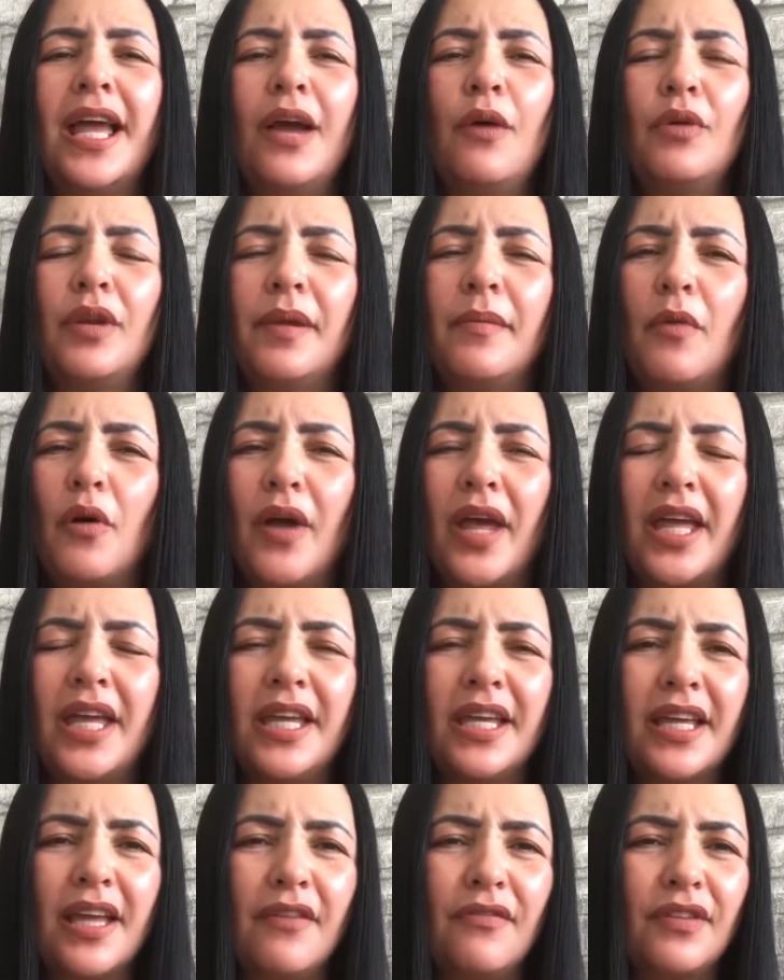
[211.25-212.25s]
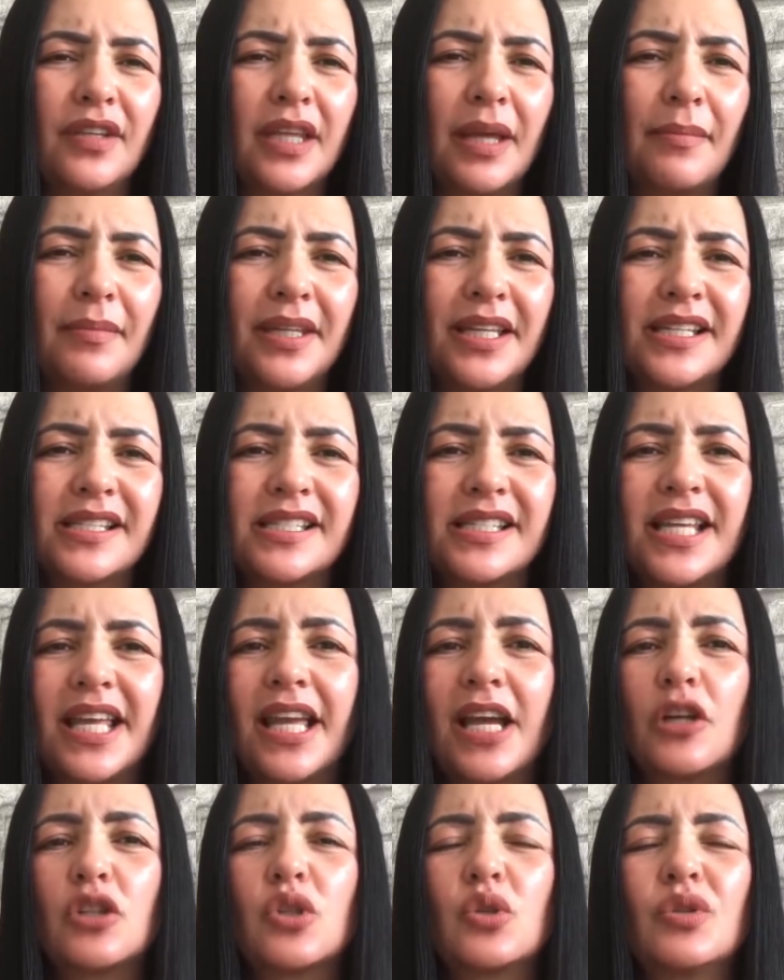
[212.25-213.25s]
O limão é rico em vitamina
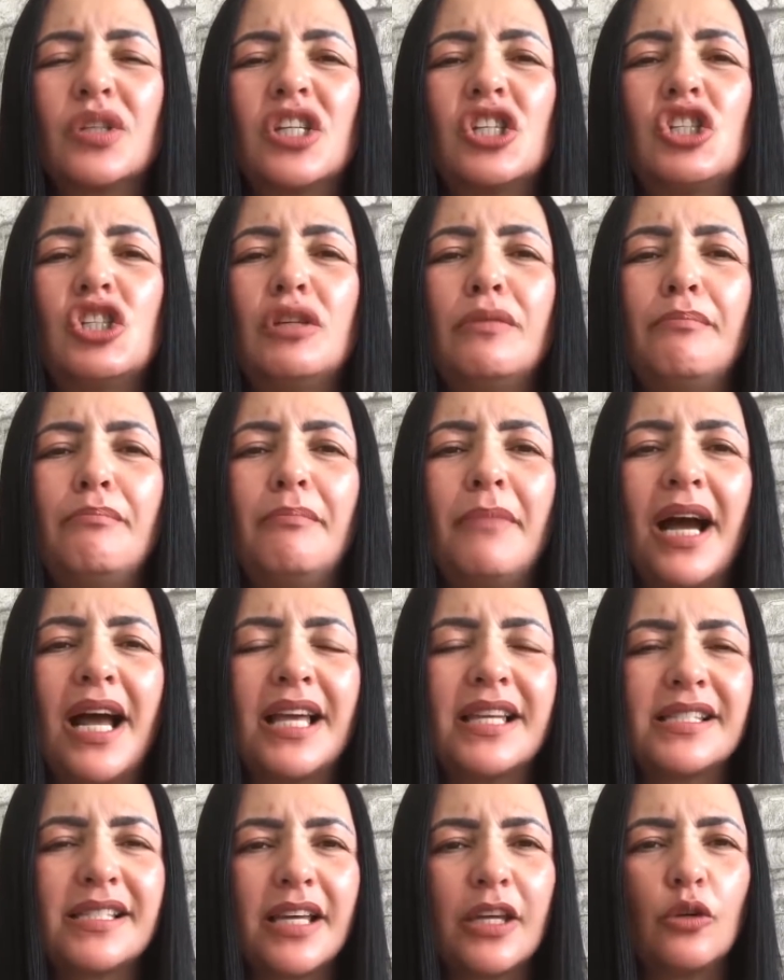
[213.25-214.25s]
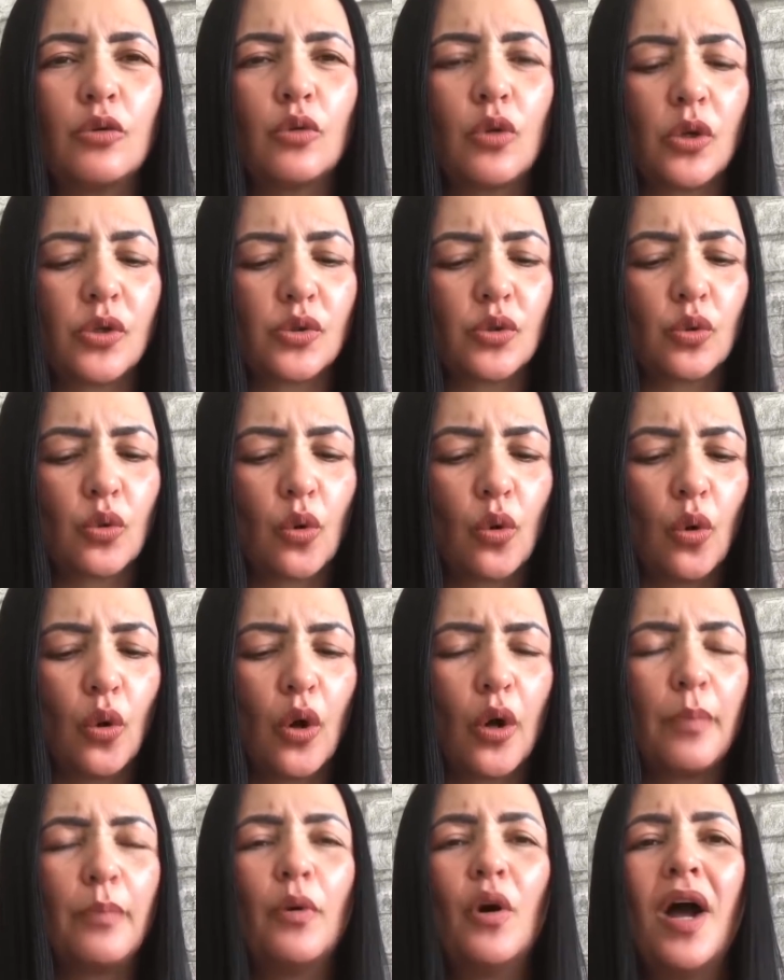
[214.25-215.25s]
C e ajuda demais aí o nosso
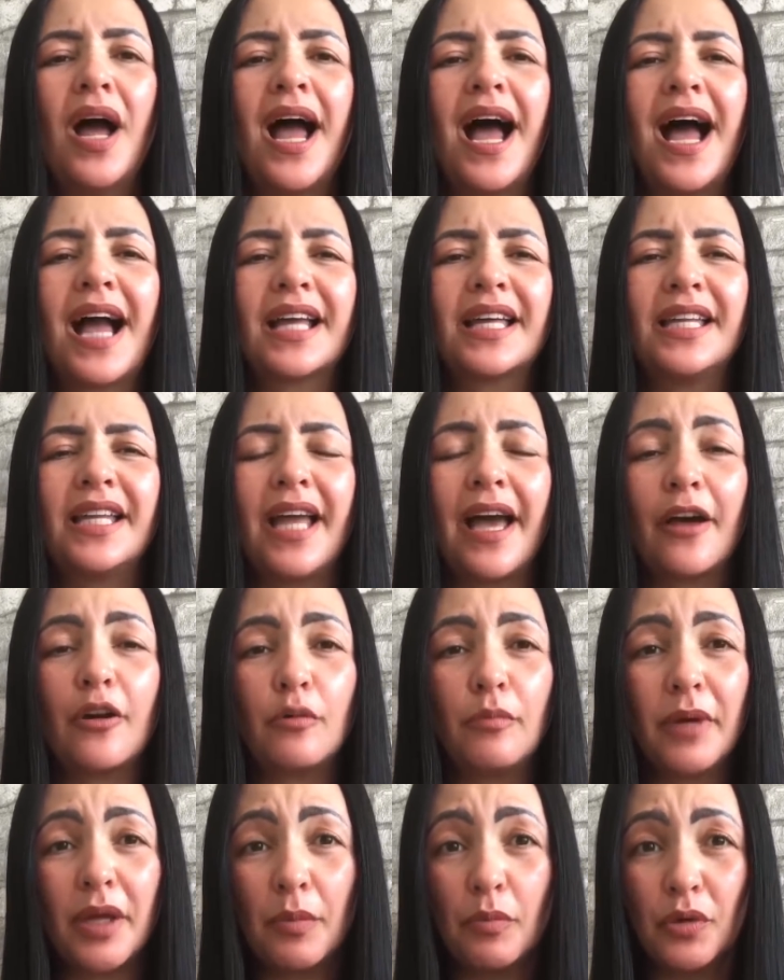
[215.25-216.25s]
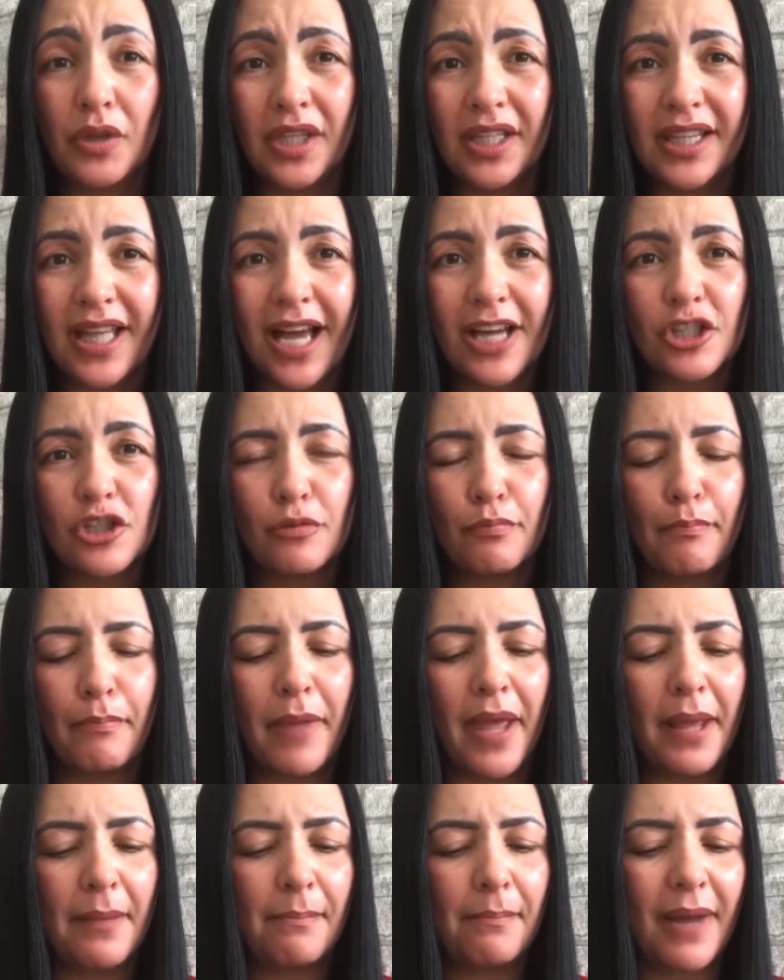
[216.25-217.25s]
corpo a criar uma imunidade
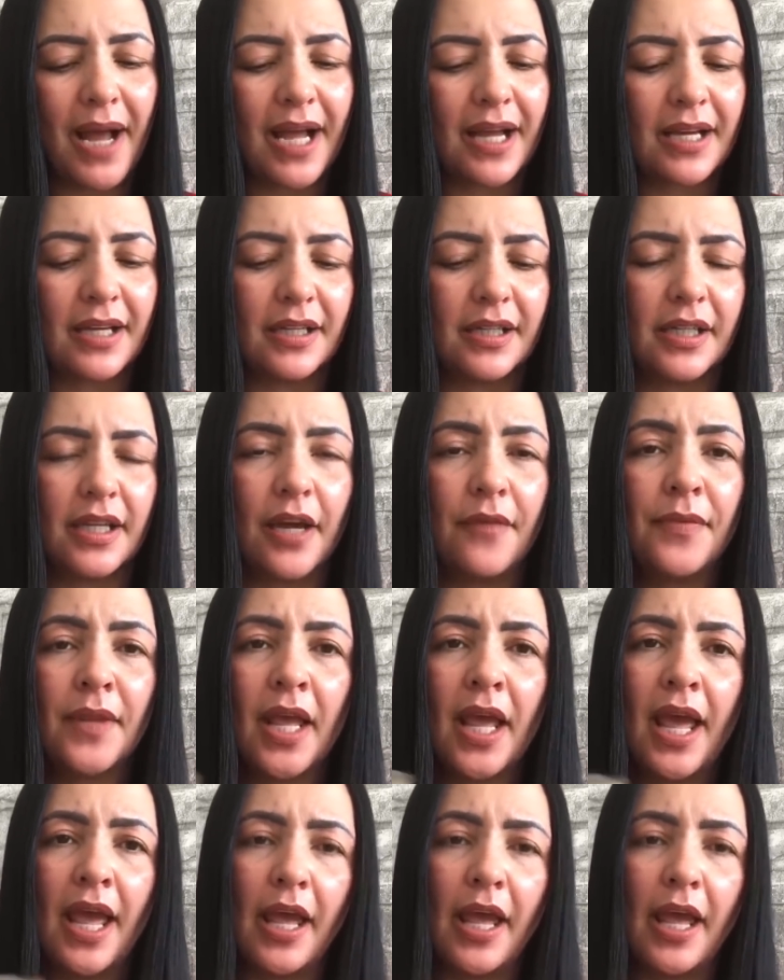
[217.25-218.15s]
bem bacana.